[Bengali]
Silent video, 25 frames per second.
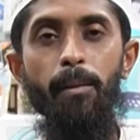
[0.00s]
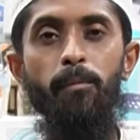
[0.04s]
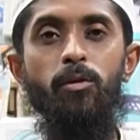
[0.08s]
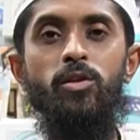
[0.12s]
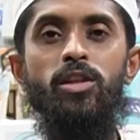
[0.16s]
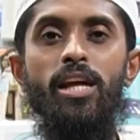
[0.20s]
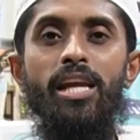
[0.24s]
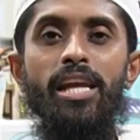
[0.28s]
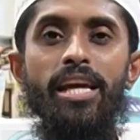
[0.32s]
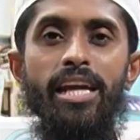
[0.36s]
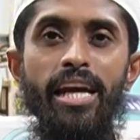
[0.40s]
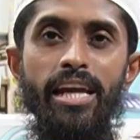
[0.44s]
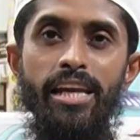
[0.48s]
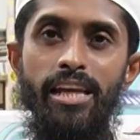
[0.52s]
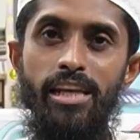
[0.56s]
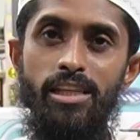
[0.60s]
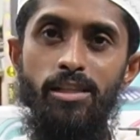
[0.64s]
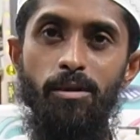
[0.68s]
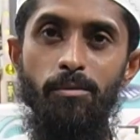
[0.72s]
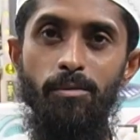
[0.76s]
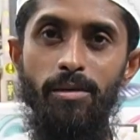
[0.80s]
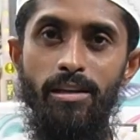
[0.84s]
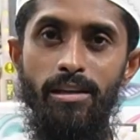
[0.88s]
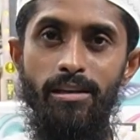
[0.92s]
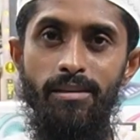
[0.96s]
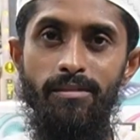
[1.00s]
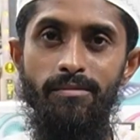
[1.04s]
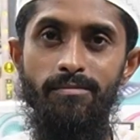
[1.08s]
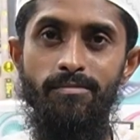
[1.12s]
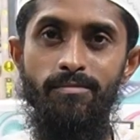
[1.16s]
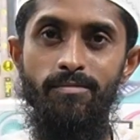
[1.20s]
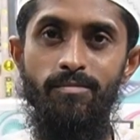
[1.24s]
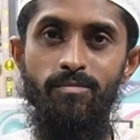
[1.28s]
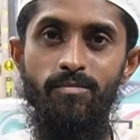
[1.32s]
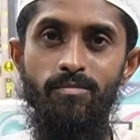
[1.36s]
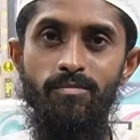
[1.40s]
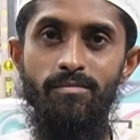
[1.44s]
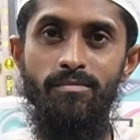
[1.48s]
মেমোতে লেখা নিয়ে যাবেন
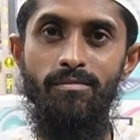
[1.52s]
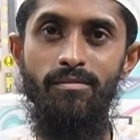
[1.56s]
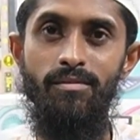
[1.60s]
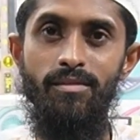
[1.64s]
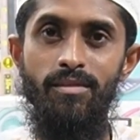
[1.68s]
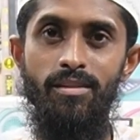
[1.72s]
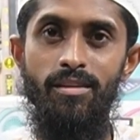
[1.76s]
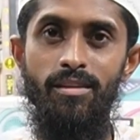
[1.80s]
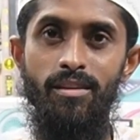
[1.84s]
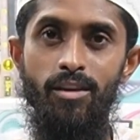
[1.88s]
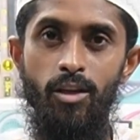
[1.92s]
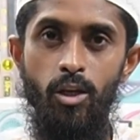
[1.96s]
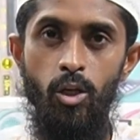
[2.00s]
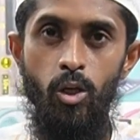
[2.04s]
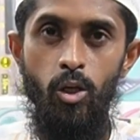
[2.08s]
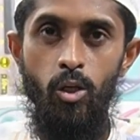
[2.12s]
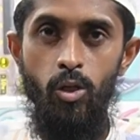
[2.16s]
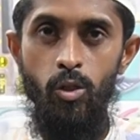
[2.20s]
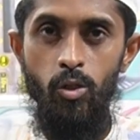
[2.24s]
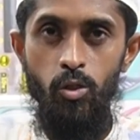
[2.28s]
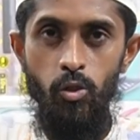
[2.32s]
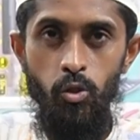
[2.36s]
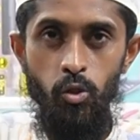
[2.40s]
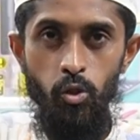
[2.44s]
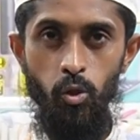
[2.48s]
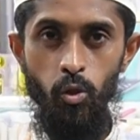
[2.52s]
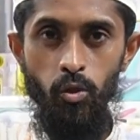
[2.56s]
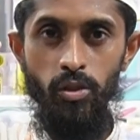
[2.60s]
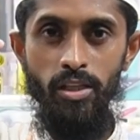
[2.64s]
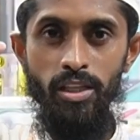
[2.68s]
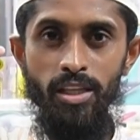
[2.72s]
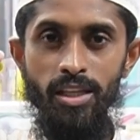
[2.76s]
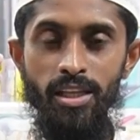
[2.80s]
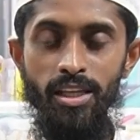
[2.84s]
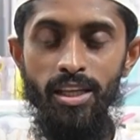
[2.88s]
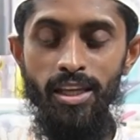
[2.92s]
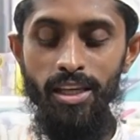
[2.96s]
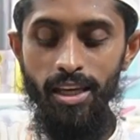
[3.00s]
একদম ক্লিয়ার
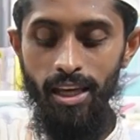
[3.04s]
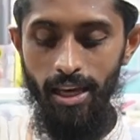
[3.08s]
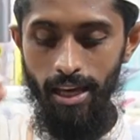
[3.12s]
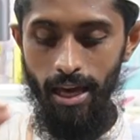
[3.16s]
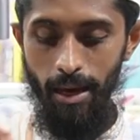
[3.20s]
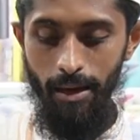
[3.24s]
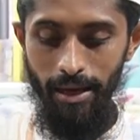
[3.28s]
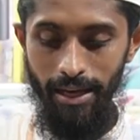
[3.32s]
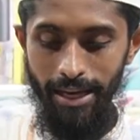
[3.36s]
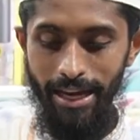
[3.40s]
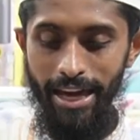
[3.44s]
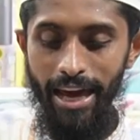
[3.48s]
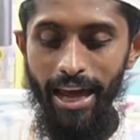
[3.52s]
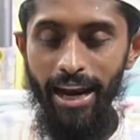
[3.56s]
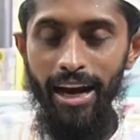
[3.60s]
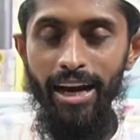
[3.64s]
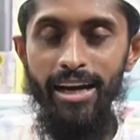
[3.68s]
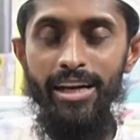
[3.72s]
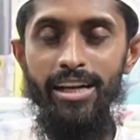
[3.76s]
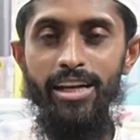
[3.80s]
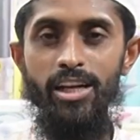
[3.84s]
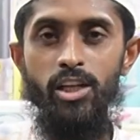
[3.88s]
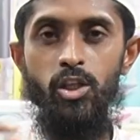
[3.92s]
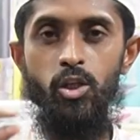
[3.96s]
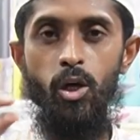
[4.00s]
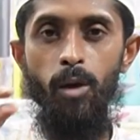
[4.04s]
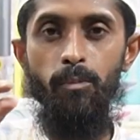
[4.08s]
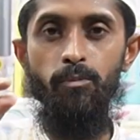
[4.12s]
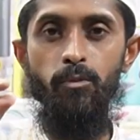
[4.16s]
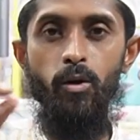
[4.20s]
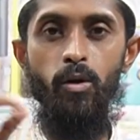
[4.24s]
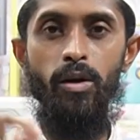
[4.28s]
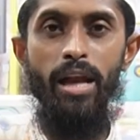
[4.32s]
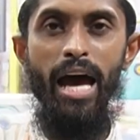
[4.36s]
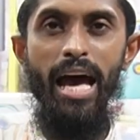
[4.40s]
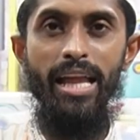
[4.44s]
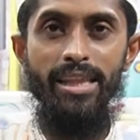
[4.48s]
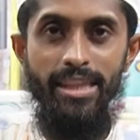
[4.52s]
যদি গ্যারান্টি শব্দ
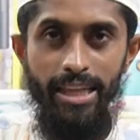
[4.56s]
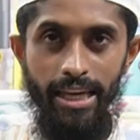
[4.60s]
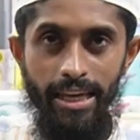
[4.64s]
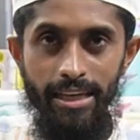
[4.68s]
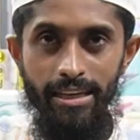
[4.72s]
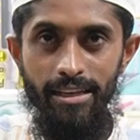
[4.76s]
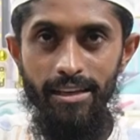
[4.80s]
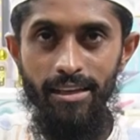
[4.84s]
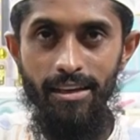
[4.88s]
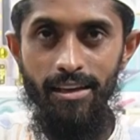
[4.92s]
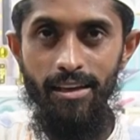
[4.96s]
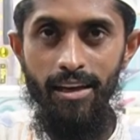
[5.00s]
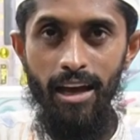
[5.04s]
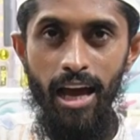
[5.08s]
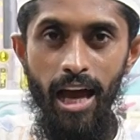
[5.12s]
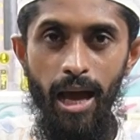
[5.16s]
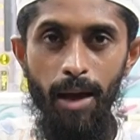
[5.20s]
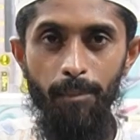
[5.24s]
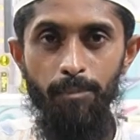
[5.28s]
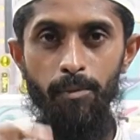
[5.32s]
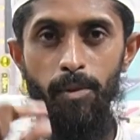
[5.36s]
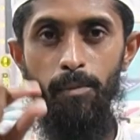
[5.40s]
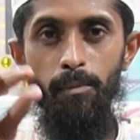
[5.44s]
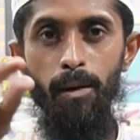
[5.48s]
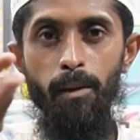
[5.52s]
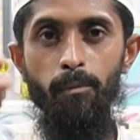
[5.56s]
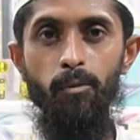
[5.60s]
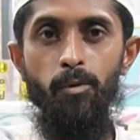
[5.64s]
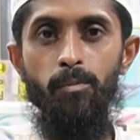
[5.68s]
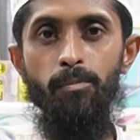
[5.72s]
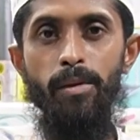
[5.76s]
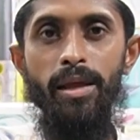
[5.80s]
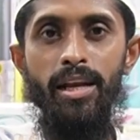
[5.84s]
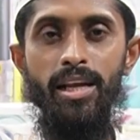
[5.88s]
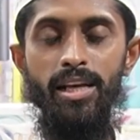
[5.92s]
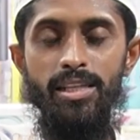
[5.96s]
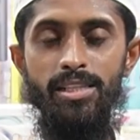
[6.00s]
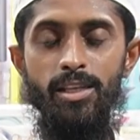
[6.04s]
না দেয় আপনি মামুন
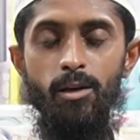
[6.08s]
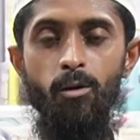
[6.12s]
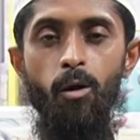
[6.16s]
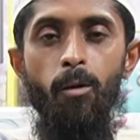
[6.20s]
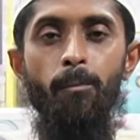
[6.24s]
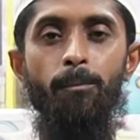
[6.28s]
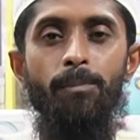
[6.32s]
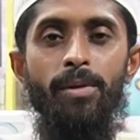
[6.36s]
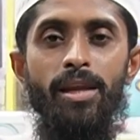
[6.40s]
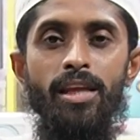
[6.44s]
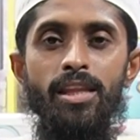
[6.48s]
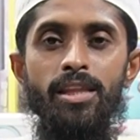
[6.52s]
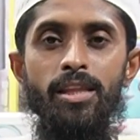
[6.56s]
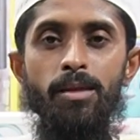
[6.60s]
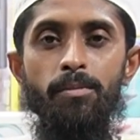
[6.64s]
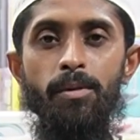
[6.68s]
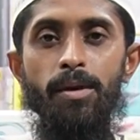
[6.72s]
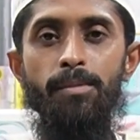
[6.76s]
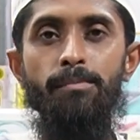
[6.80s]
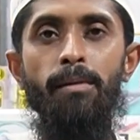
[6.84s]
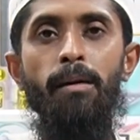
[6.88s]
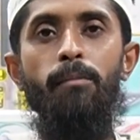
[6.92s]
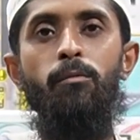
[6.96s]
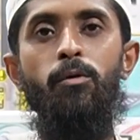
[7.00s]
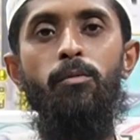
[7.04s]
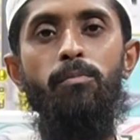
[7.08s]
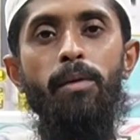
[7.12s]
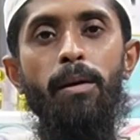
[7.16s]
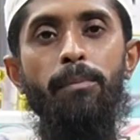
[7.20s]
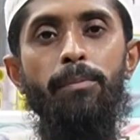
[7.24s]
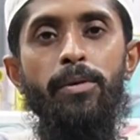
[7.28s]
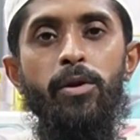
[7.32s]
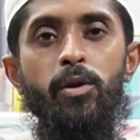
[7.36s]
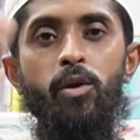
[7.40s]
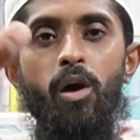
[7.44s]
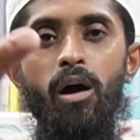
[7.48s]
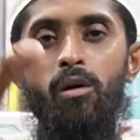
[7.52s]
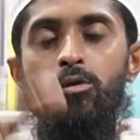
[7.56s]
ভাইয়ের কাছে কমপ্লেন দিবেন মামুন ভাই
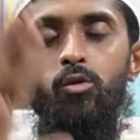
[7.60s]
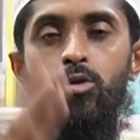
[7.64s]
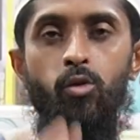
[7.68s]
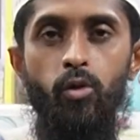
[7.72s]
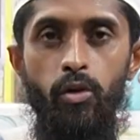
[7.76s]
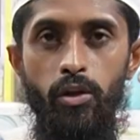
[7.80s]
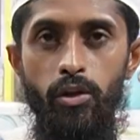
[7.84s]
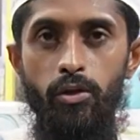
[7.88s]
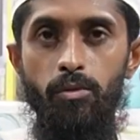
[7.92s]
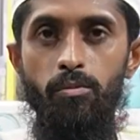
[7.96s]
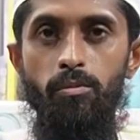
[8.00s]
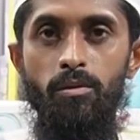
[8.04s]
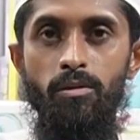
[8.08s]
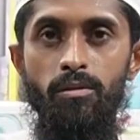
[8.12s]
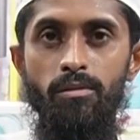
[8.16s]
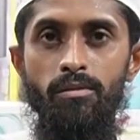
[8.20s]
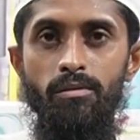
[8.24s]
ভিডিও আউট করে দিব